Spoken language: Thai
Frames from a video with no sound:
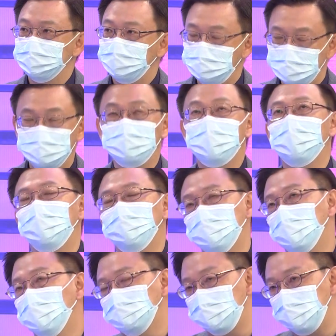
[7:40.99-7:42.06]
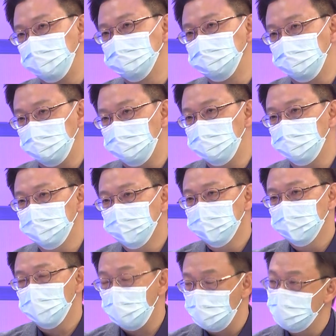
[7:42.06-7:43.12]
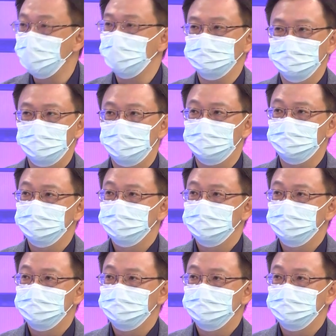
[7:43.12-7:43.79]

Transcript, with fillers: อะไรอย่างเงี้ยอันนี้ก็จะเป็นสิ่งที่ครอบครัวชอบ